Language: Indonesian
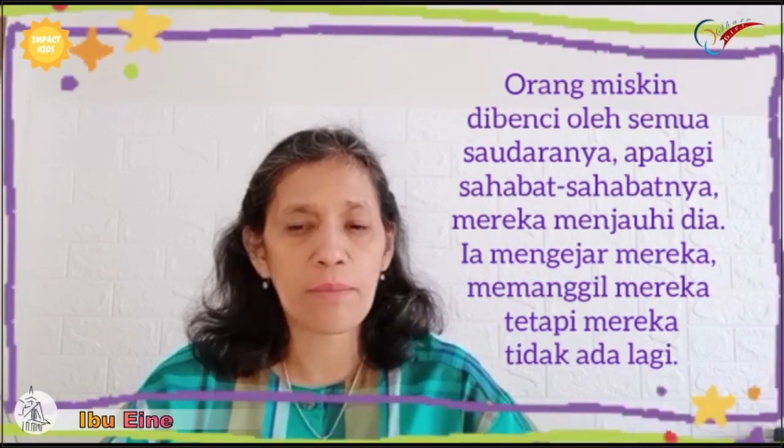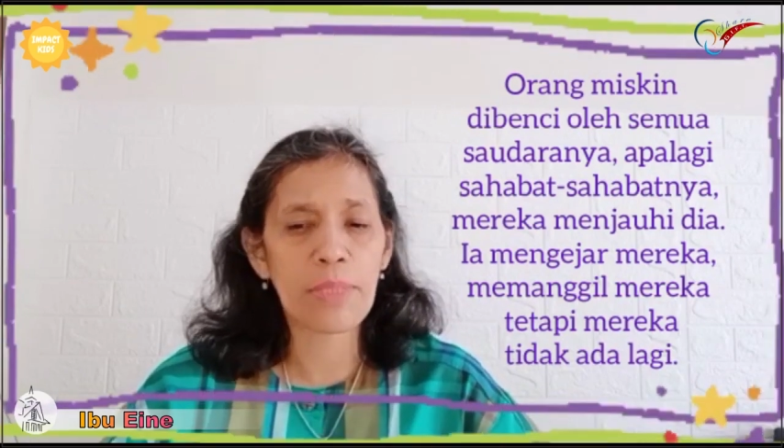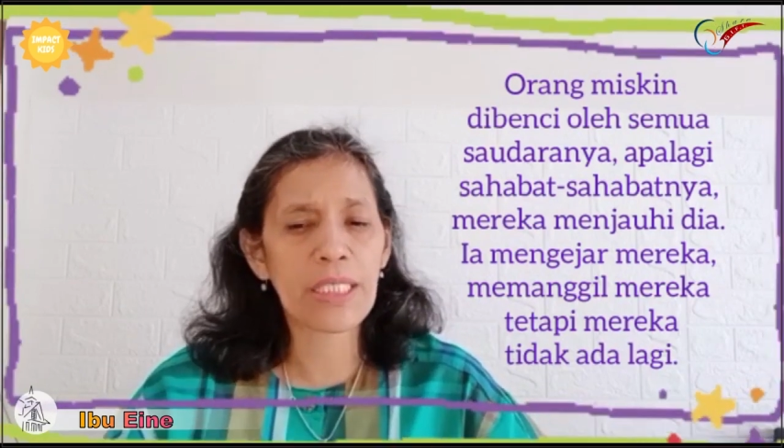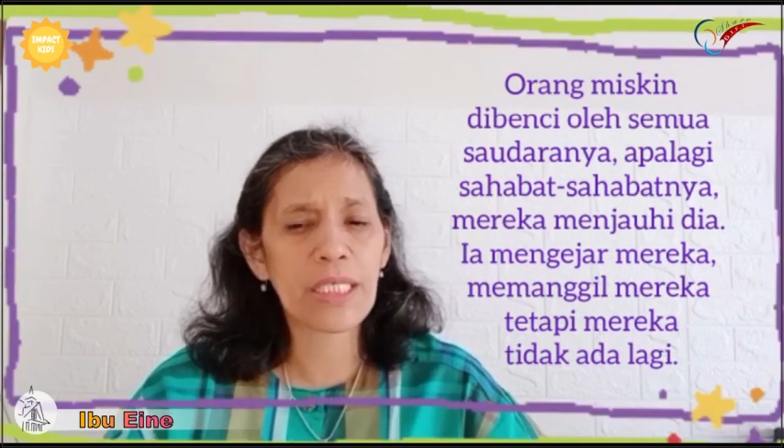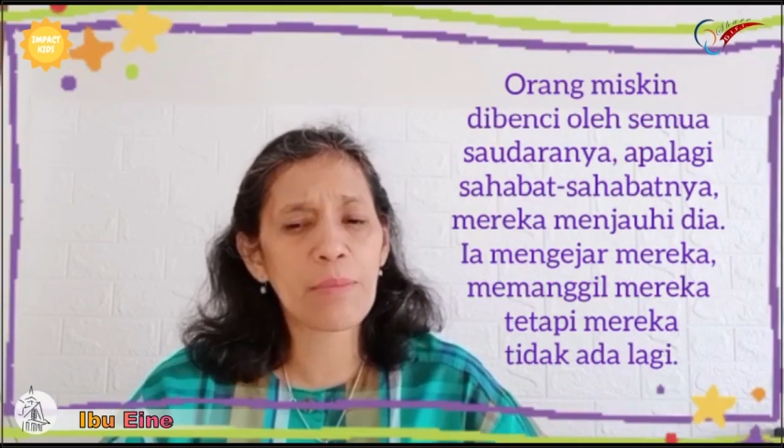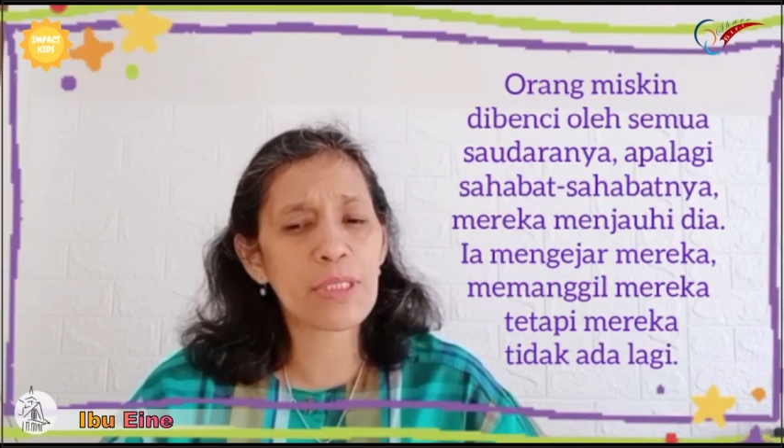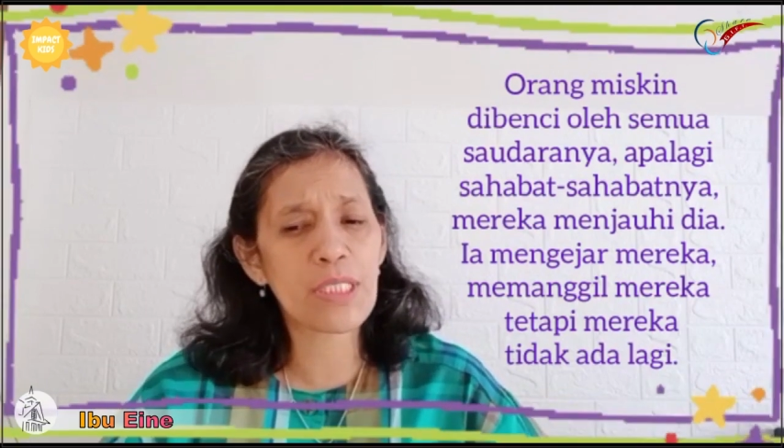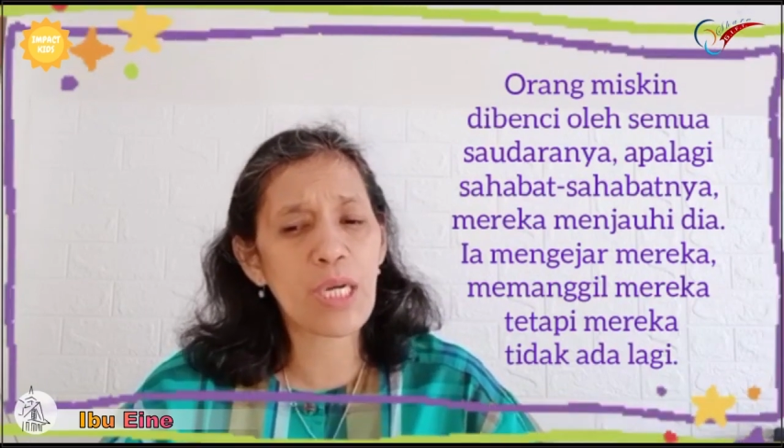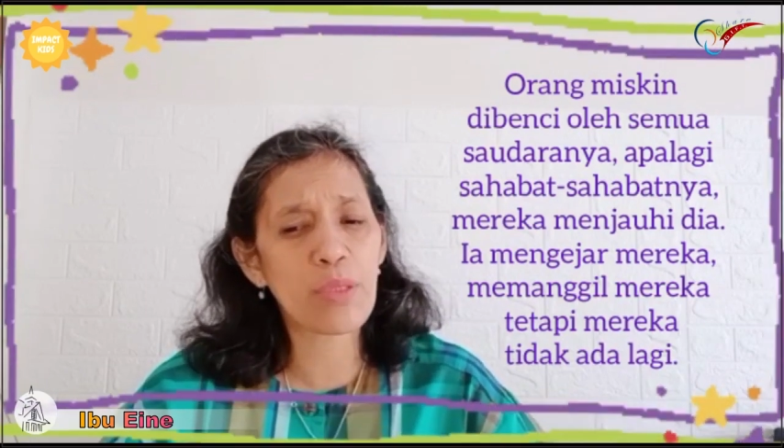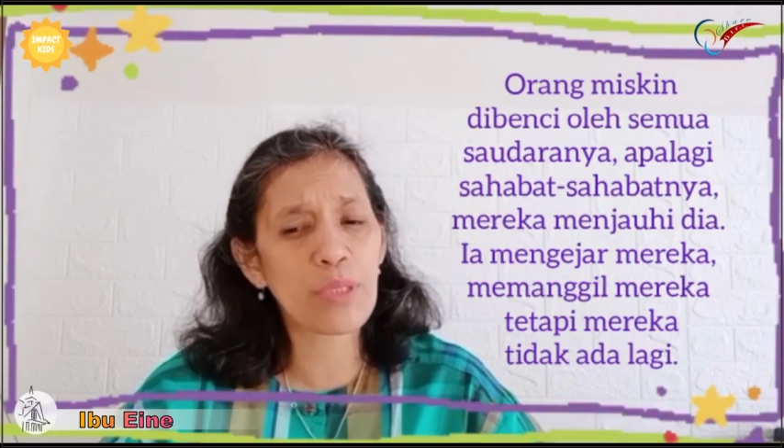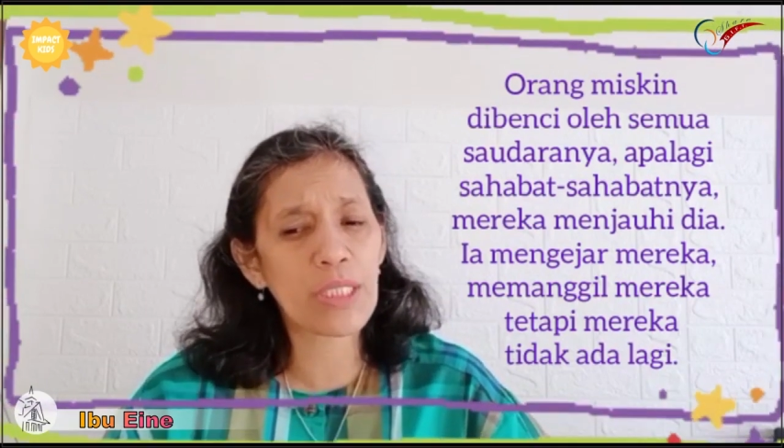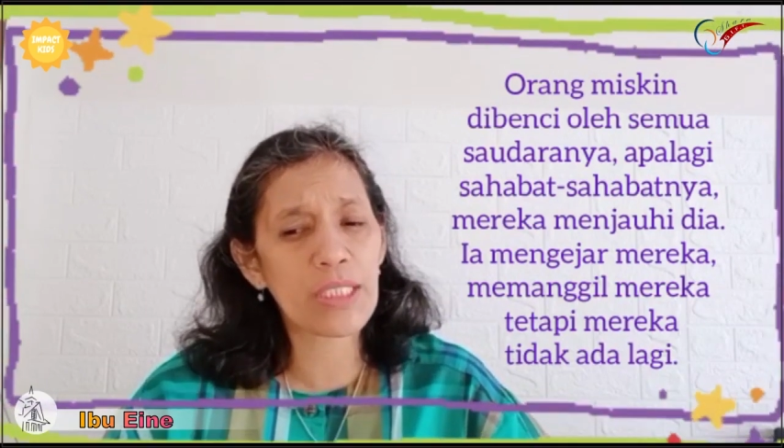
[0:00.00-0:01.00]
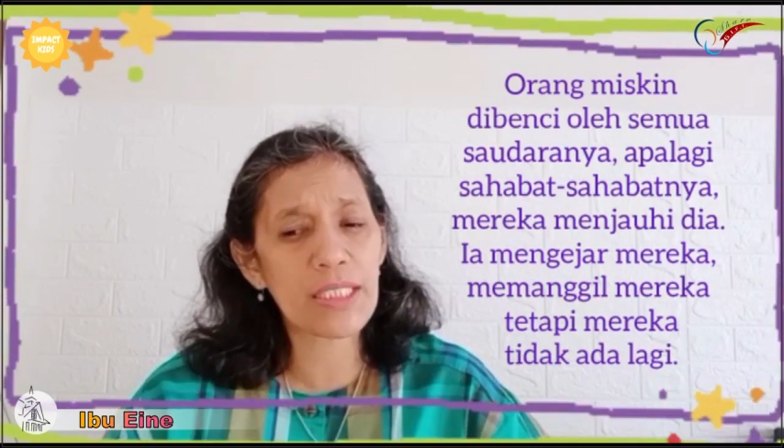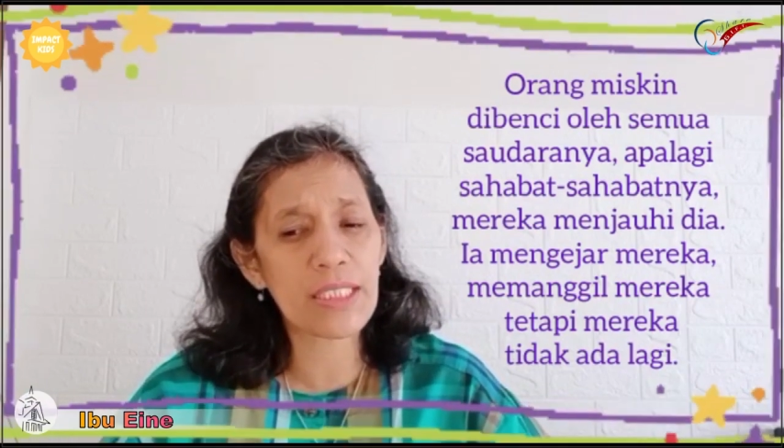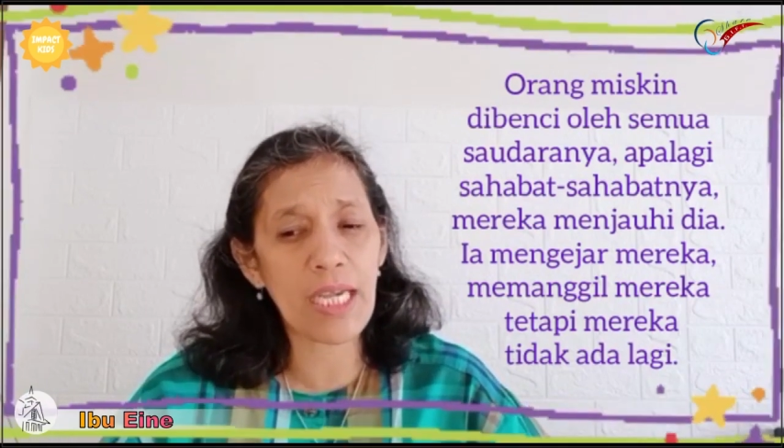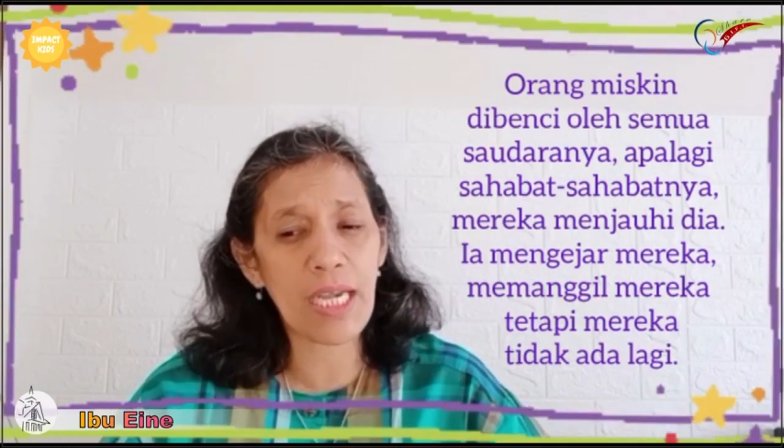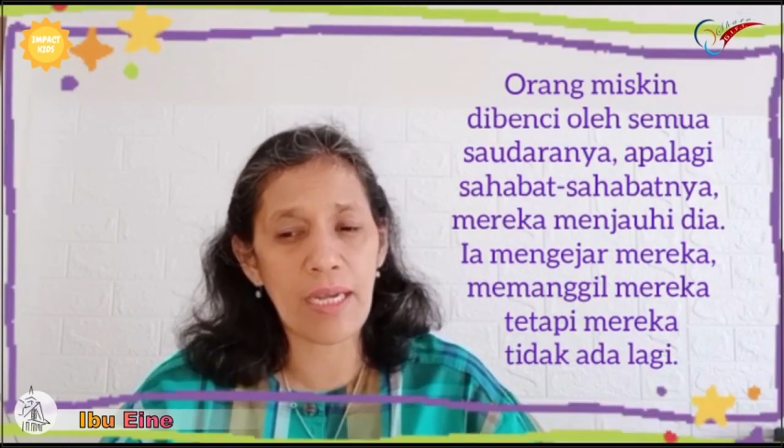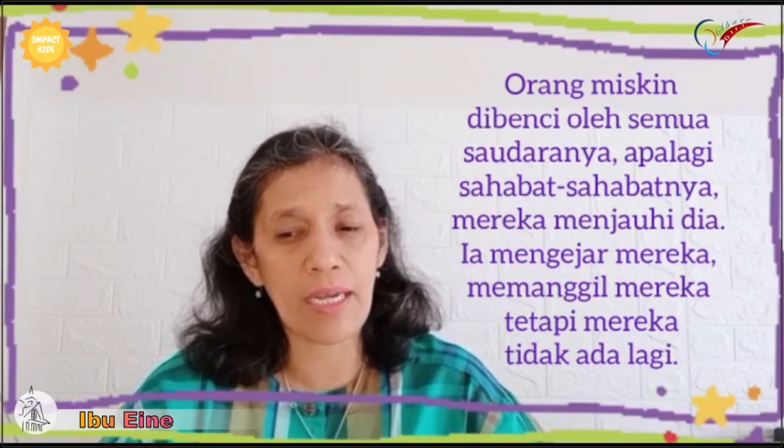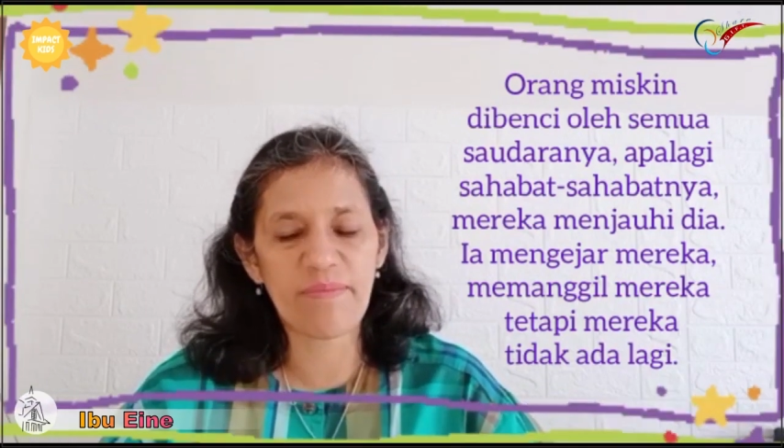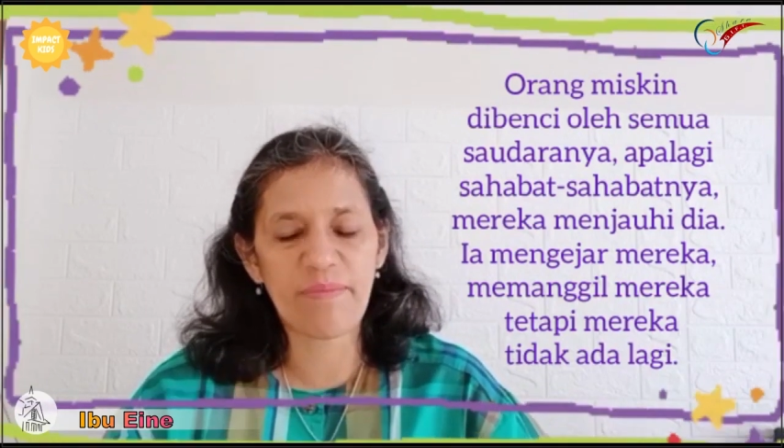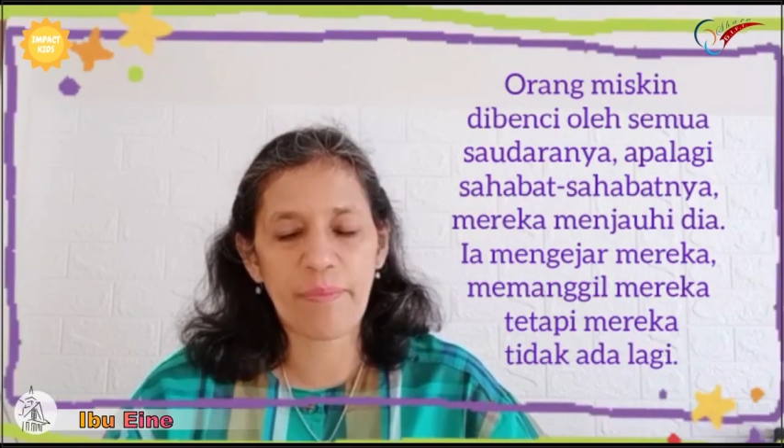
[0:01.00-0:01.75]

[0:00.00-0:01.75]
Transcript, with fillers: Mereka menjauhi dia